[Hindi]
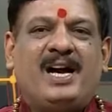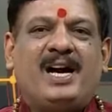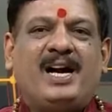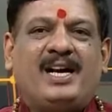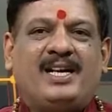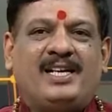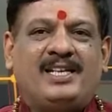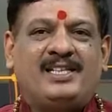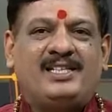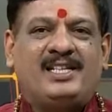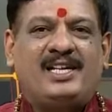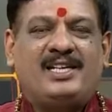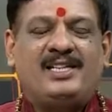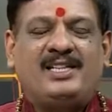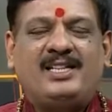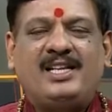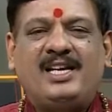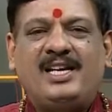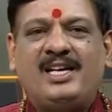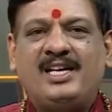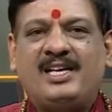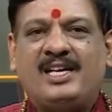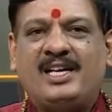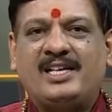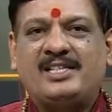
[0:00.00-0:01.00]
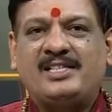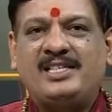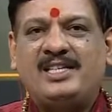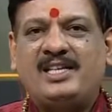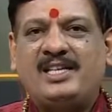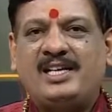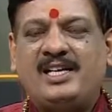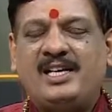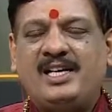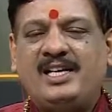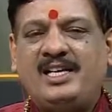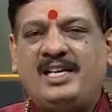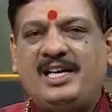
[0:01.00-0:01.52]
आइए जानते हैं कैसी
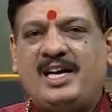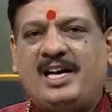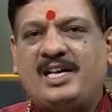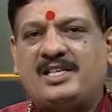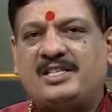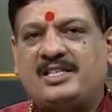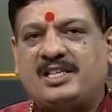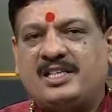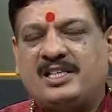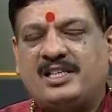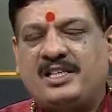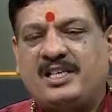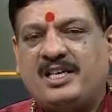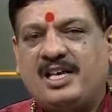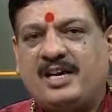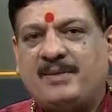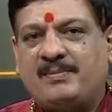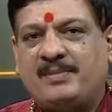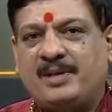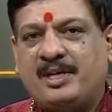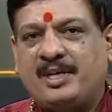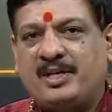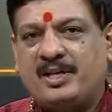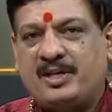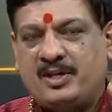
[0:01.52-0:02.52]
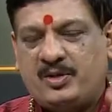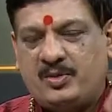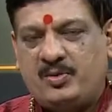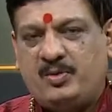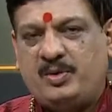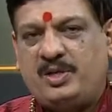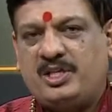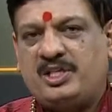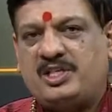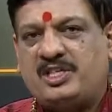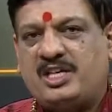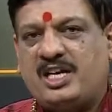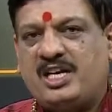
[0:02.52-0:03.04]
रहेगी आज के दिन आपके ग्रहों
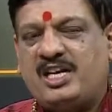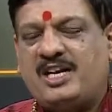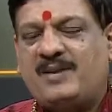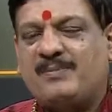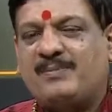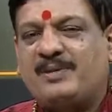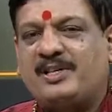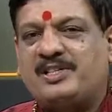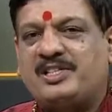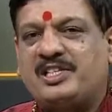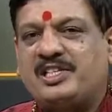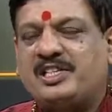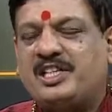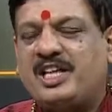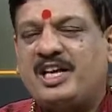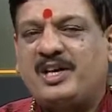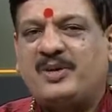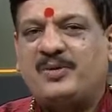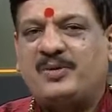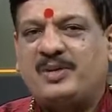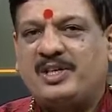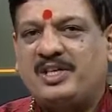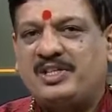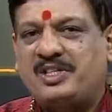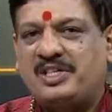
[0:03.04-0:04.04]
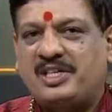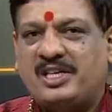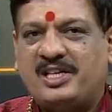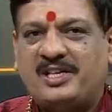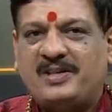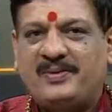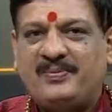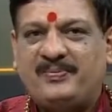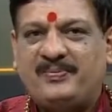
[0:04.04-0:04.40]
की चाल आपके सितारों की चाल